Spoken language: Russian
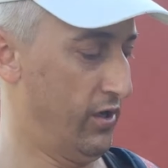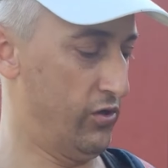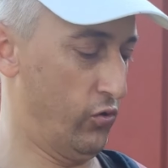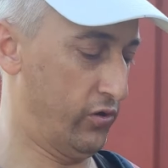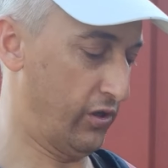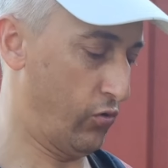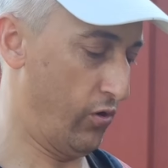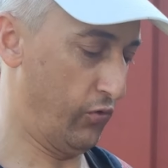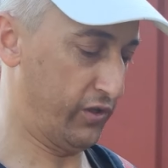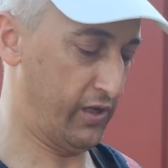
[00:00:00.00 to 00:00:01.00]
Идет
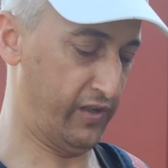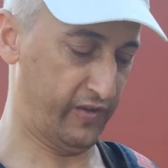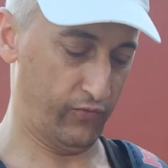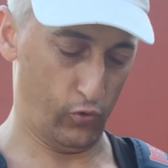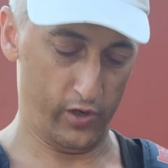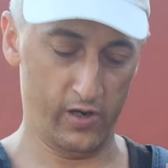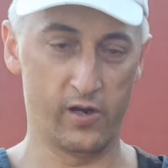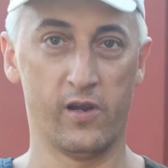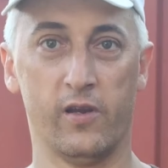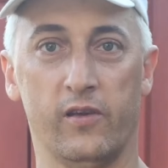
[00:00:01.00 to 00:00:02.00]
такой вот кольцевой
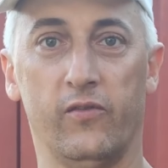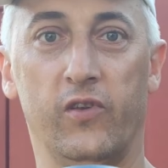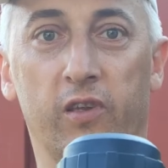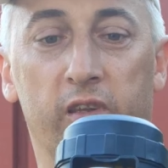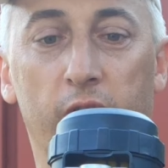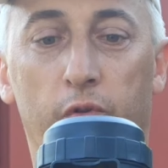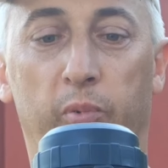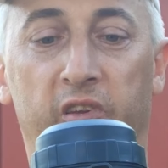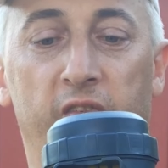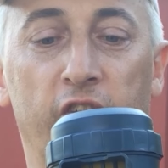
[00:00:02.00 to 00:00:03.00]
Видите, он
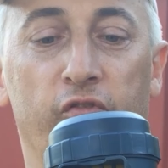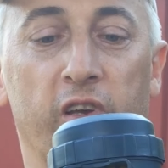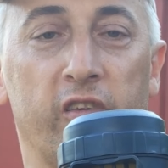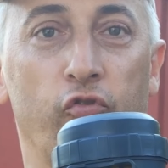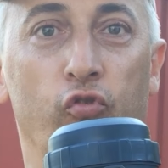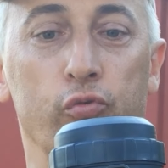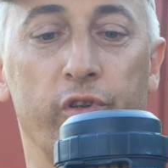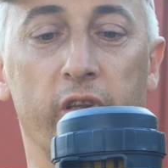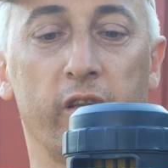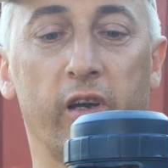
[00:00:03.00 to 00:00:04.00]
просвечивается
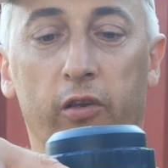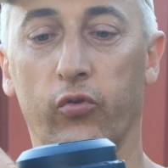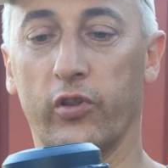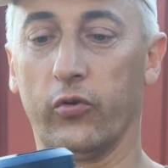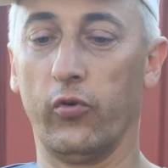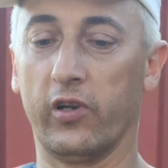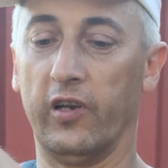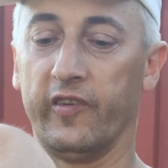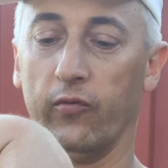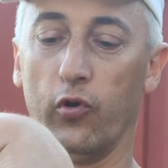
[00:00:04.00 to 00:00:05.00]
желтый. Так, идет такой
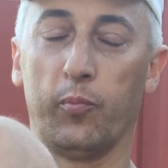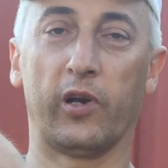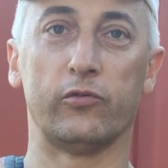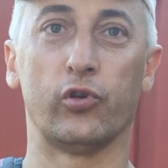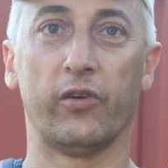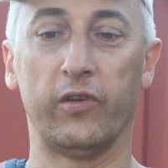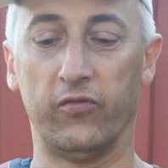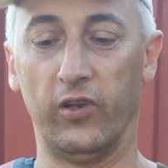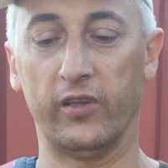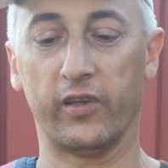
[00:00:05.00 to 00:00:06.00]
кольцевой поролоновый
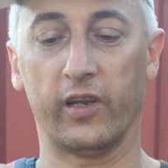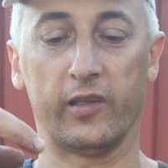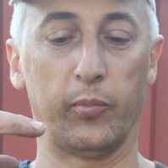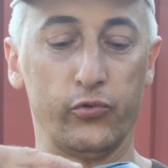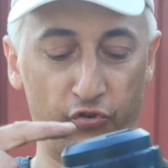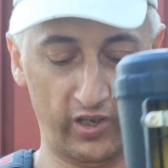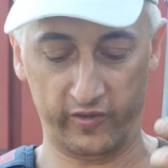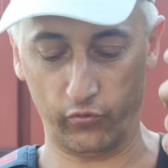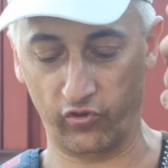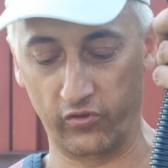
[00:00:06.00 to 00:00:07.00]
фильтр. Это
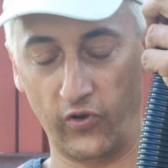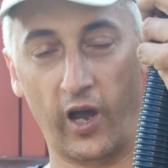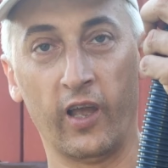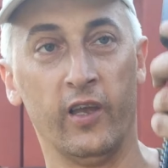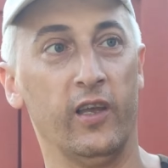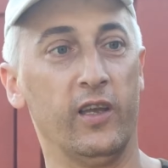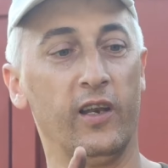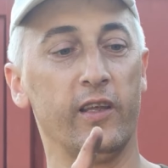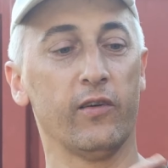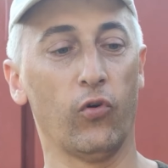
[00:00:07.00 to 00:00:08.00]
получается уже два.
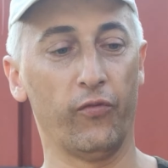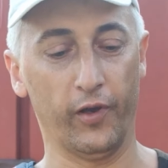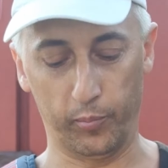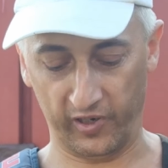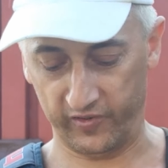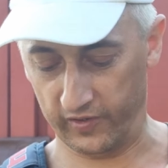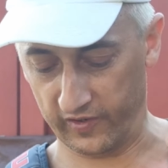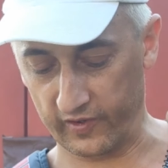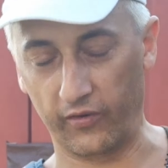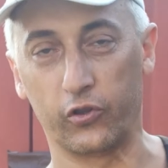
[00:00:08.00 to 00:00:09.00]
Или его выбросить,
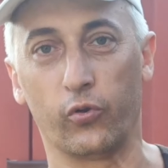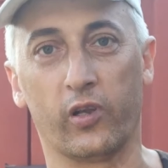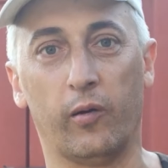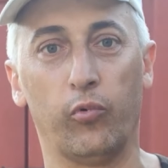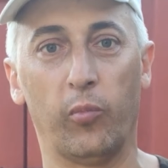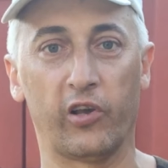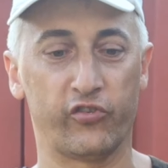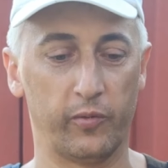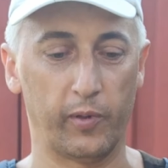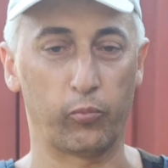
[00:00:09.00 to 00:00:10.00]
оставить только
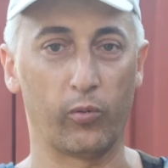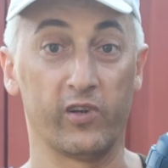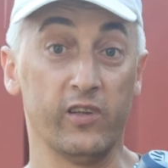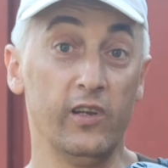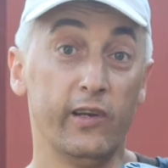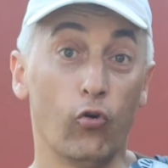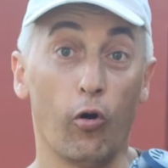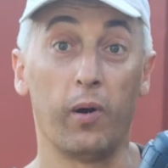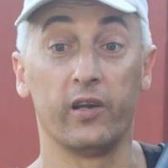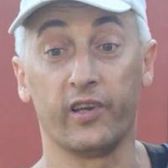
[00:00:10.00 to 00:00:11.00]
бумажный попробовать. Или
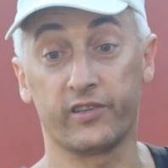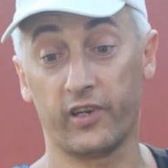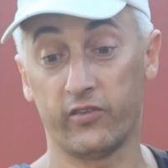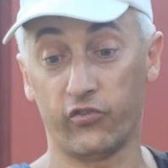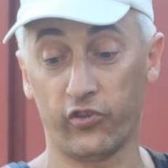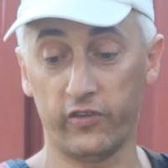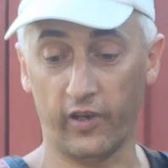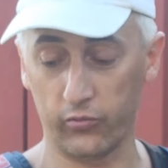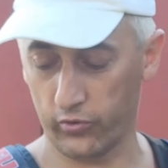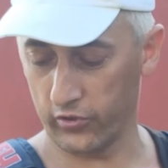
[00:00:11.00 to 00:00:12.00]
оба, а некоторые движки
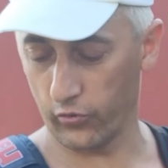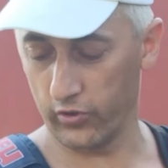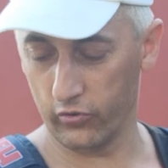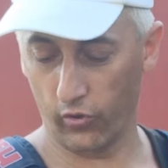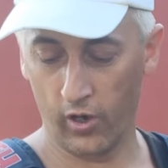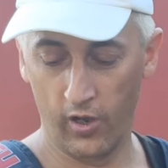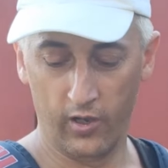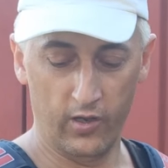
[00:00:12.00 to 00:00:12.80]
тянут и то, и то.